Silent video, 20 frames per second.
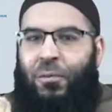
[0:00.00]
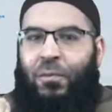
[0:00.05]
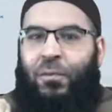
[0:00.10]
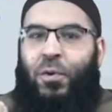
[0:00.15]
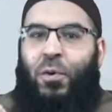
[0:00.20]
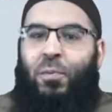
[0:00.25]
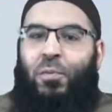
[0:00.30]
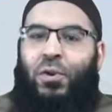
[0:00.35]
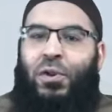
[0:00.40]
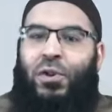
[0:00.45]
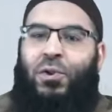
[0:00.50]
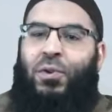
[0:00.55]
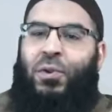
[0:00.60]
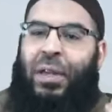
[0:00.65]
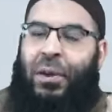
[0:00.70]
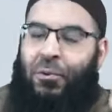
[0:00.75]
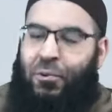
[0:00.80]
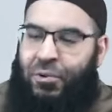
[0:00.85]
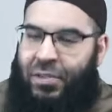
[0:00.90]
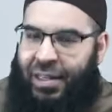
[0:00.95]
Wir
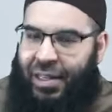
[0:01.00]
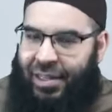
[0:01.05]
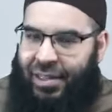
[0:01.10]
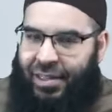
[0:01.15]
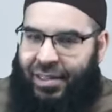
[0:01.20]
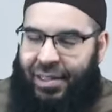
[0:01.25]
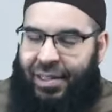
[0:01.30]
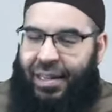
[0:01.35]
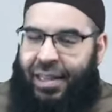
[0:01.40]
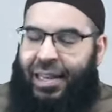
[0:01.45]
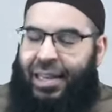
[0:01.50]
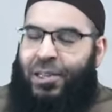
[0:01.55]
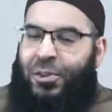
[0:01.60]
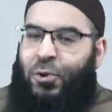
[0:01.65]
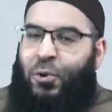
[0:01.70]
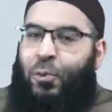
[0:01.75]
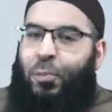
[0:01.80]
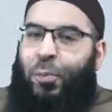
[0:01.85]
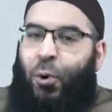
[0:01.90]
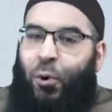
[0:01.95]
müssen uns erziehen,
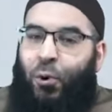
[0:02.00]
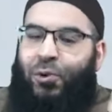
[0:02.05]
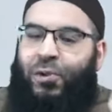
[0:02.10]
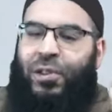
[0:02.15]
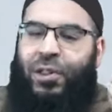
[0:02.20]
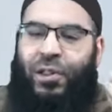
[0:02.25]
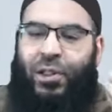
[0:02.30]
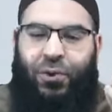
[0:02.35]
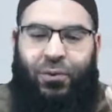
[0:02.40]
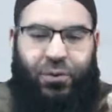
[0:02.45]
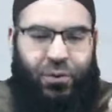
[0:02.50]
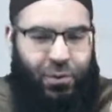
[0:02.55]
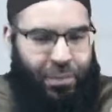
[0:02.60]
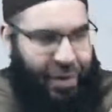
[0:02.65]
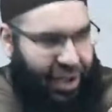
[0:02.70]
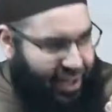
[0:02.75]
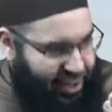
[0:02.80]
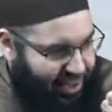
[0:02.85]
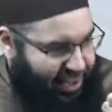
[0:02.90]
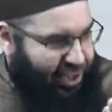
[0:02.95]
erst positiv
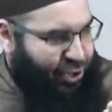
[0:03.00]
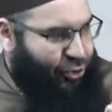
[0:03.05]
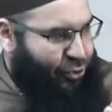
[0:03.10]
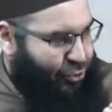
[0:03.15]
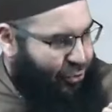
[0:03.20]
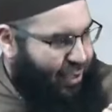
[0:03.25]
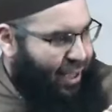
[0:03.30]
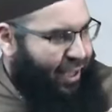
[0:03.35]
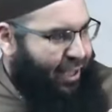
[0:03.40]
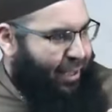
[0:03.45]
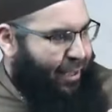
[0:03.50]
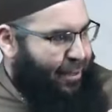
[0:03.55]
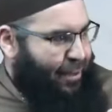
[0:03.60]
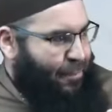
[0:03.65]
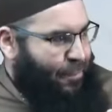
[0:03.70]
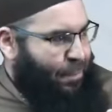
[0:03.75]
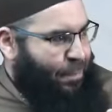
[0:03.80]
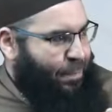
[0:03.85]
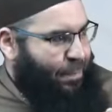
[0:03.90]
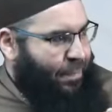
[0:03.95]
über andere zu denken.
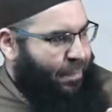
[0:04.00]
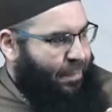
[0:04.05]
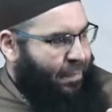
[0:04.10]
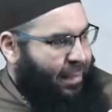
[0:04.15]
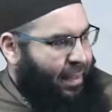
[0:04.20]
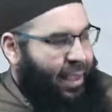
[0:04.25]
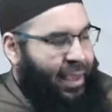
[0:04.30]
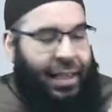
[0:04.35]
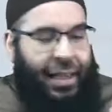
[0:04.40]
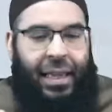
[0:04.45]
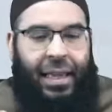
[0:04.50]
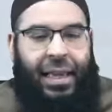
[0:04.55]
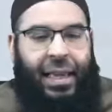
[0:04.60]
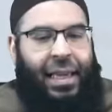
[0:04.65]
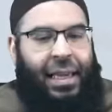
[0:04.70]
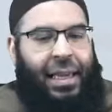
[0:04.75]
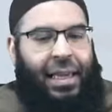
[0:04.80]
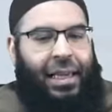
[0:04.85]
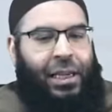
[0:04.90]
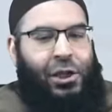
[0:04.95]

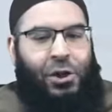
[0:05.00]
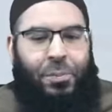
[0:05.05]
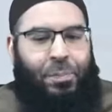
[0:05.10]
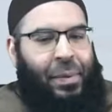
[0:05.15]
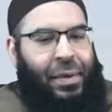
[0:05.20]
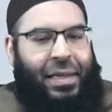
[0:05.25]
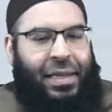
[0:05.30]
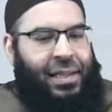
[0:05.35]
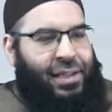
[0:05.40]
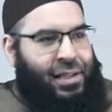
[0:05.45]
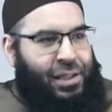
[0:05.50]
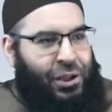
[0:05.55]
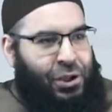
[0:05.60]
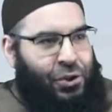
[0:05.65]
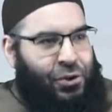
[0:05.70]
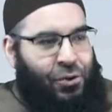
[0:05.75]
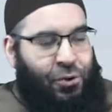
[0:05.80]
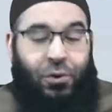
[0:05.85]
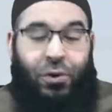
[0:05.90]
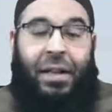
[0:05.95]
Ich bin es
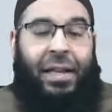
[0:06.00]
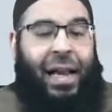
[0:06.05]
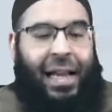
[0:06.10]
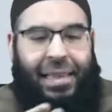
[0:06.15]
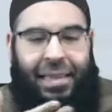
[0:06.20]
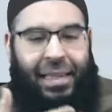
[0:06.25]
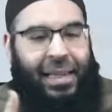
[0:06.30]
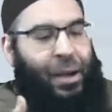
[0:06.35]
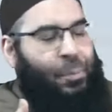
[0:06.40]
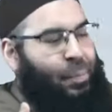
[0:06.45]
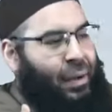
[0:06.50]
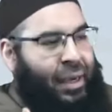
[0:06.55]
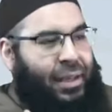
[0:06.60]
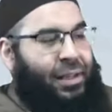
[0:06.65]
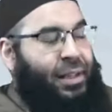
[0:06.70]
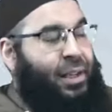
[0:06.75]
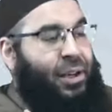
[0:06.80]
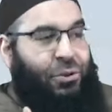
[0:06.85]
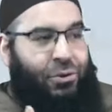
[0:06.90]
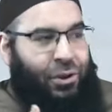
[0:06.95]
nicht oder ein anderer
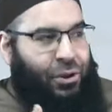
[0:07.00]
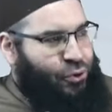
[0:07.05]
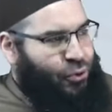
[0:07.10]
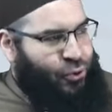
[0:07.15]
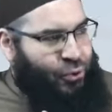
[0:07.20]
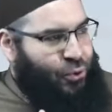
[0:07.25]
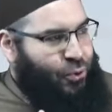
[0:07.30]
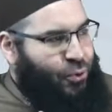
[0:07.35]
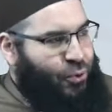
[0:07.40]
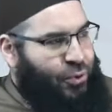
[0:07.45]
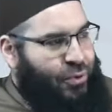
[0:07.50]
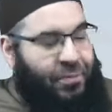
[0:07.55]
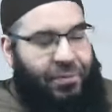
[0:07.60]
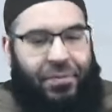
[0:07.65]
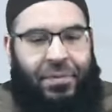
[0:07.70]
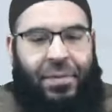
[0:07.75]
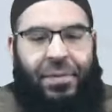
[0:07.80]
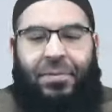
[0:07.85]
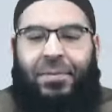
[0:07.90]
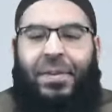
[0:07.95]
Prediger oder Schujuch.
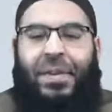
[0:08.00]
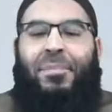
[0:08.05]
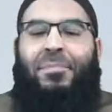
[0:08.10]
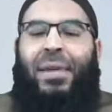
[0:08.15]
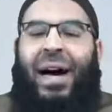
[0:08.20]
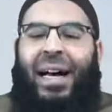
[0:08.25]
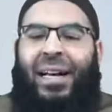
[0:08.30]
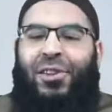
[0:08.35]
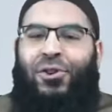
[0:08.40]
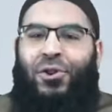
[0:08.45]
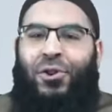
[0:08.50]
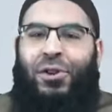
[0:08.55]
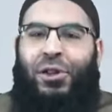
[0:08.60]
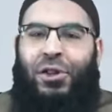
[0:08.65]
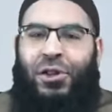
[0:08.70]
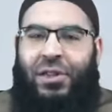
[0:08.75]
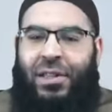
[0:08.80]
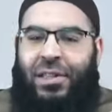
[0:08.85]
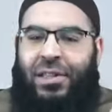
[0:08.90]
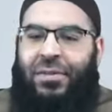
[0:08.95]
Wir machen doch
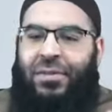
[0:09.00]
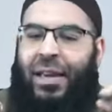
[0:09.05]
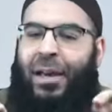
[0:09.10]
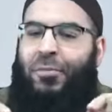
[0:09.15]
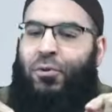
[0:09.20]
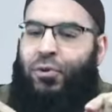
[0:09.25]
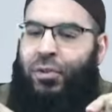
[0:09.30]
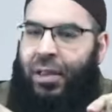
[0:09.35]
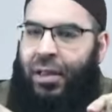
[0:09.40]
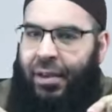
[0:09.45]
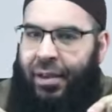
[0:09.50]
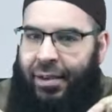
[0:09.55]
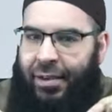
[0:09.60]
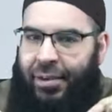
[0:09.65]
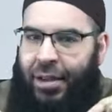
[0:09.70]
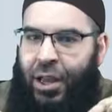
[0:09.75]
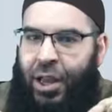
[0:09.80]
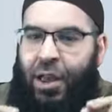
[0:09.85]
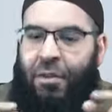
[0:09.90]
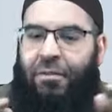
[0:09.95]
nicht diese Werbung da rein.
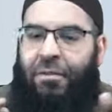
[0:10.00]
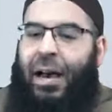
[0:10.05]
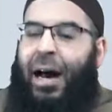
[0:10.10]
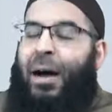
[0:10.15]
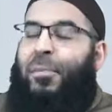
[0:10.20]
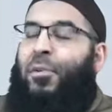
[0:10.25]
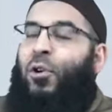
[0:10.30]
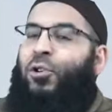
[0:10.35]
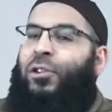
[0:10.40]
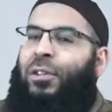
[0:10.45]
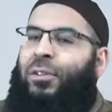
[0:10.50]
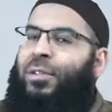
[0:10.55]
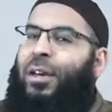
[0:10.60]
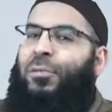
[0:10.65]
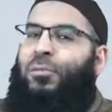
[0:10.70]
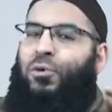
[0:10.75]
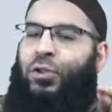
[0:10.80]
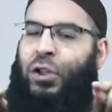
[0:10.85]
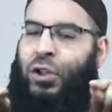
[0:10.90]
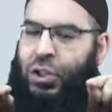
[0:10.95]
Wir haben auch die
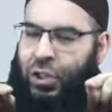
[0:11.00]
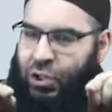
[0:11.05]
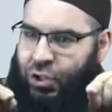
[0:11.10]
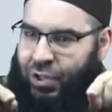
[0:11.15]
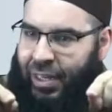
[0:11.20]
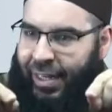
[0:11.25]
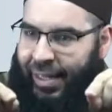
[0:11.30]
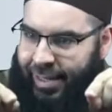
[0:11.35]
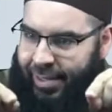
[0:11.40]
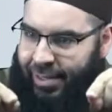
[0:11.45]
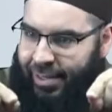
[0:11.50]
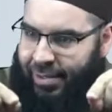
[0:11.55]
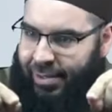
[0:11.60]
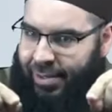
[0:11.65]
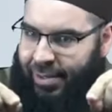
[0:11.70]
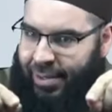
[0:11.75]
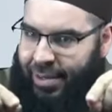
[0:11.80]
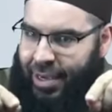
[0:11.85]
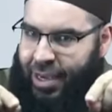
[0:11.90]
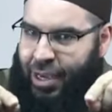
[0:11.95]
Werbung nicht
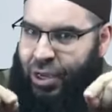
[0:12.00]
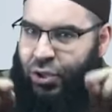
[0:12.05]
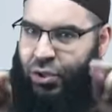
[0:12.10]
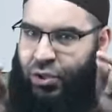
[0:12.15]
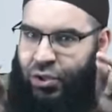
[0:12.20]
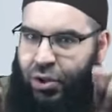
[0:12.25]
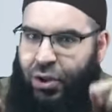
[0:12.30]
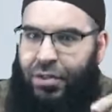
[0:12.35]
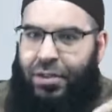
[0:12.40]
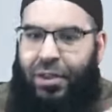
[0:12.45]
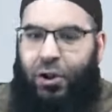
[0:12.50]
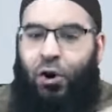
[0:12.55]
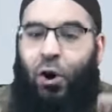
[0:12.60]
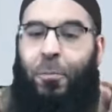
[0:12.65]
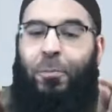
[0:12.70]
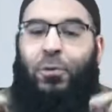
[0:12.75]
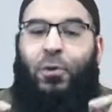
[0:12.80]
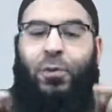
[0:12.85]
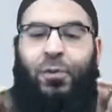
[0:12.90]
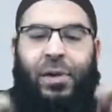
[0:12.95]
geschaltet, sondern
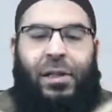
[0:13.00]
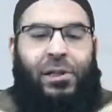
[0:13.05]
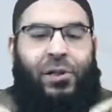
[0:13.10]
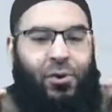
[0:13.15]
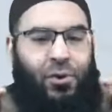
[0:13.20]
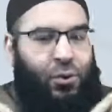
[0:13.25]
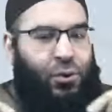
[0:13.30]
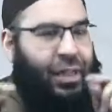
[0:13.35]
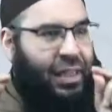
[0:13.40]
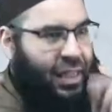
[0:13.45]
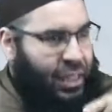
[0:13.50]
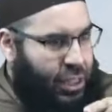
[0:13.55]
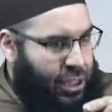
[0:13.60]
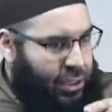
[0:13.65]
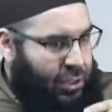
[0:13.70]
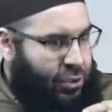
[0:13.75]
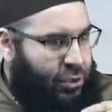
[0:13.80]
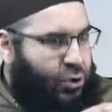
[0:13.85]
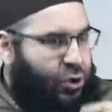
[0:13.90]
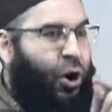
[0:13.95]
ob du willst oder
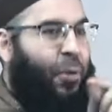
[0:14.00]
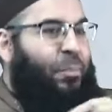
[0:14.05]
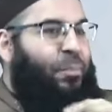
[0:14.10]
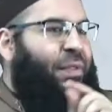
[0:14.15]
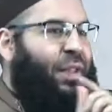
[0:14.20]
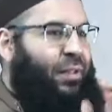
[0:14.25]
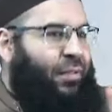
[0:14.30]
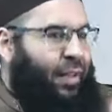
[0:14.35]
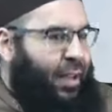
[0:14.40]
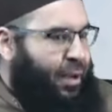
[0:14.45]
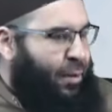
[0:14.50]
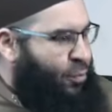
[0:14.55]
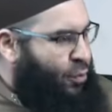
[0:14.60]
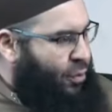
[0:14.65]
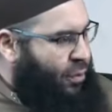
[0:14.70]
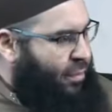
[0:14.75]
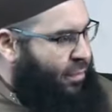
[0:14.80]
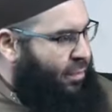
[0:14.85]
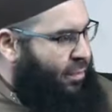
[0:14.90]
nicht, kommt die Werbung.